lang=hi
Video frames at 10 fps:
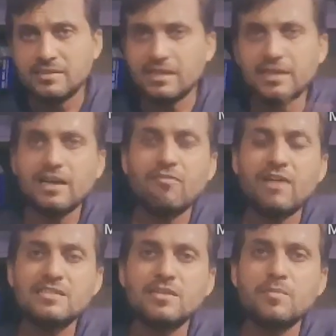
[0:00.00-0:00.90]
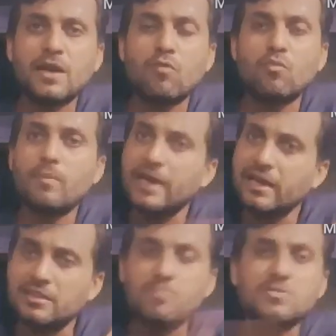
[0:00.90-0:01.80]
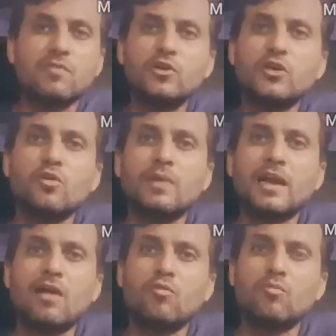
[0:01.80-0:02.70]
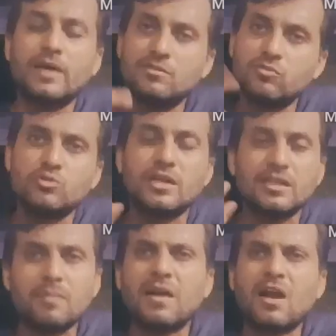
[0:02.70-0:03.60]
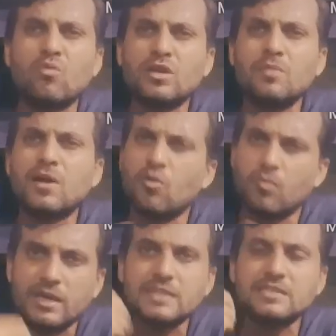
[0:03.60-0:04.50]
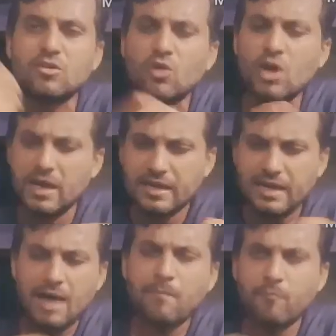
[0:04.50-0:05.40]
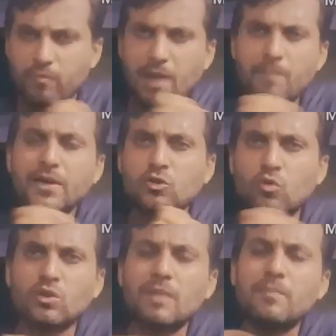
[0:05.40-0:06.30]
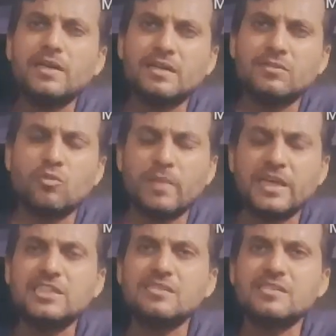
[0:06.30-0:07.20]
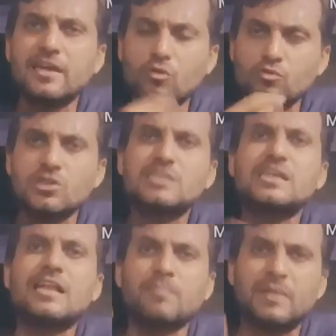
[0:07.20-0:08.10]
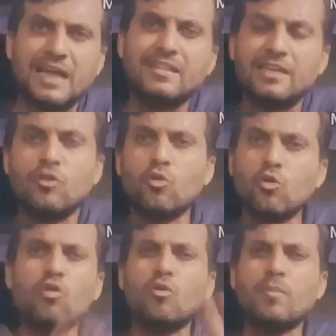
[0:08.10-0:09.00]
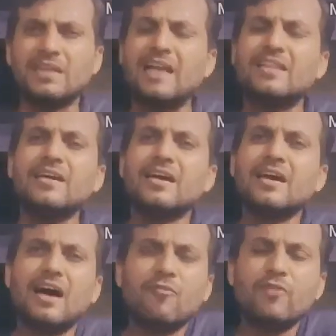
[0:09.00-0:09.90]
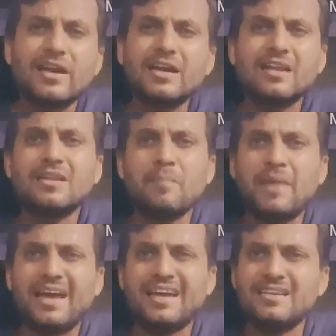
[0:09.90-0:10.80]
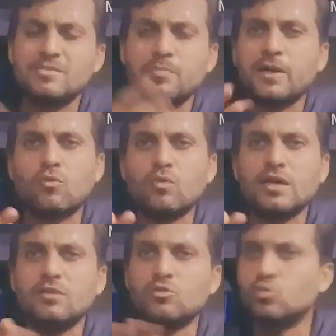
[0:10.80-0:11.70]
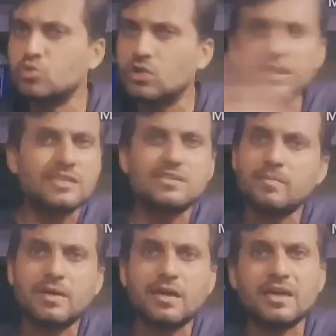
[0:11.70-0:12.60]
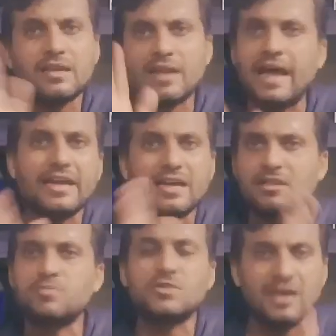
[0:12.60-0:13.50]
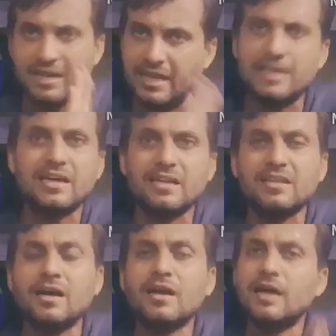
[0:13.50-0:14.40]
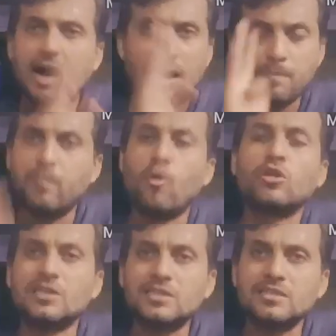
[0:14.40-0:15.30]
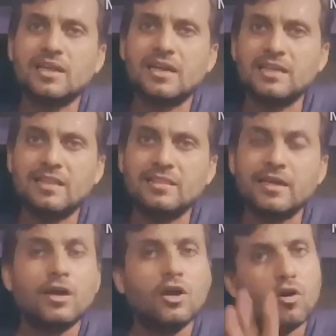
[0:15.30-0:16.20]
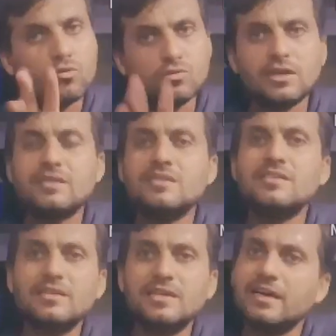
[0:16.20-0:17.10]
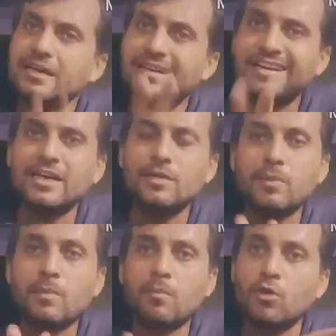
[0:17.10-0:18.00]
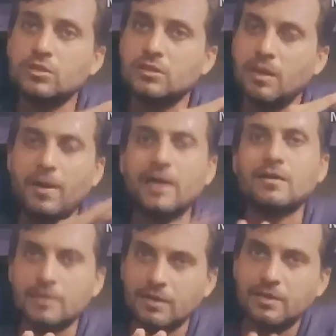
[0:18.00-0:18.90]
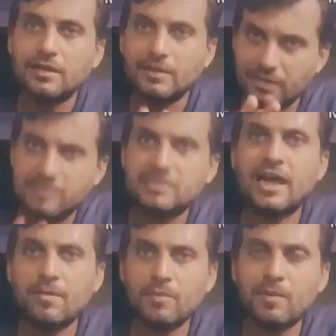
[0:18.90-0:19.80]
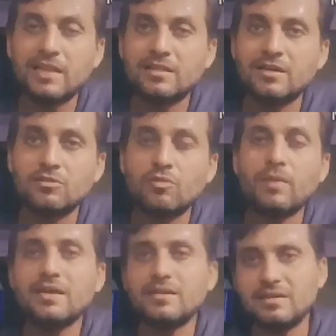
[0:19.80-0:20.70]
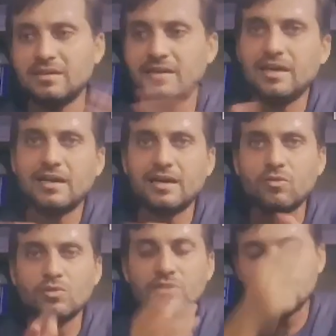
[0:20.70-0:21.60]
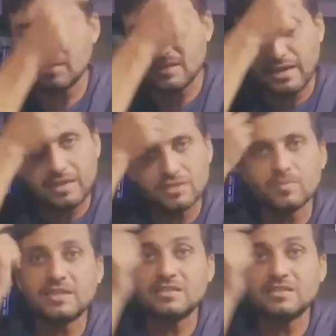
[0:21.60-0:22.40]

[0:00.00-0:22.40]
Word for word: सीरियल वाइज नहीं बनाऊंगा मैं एकदम से वीडियो बना रहा हूँ मैं सोच रहा था बनाऊँ नहीं बनाऊँ मैंने कहा चलो आप अपने टूर्नामेंट जो मेजर्स हैं ना उसके साथ बता दें लोगों को बता दें अवेयर कर दें मैं कि इस पर कोई दूसरी किस्म की राय या तबसरा नहीं करता आप बहुत अच्छी तरह जानते हैं और उसका रीज़न ये है कि क्रिकेट में मैं बहुत दबंग स्टाइल में बात करता हूँ भाई ये अगर कोई चीज़ है इसमें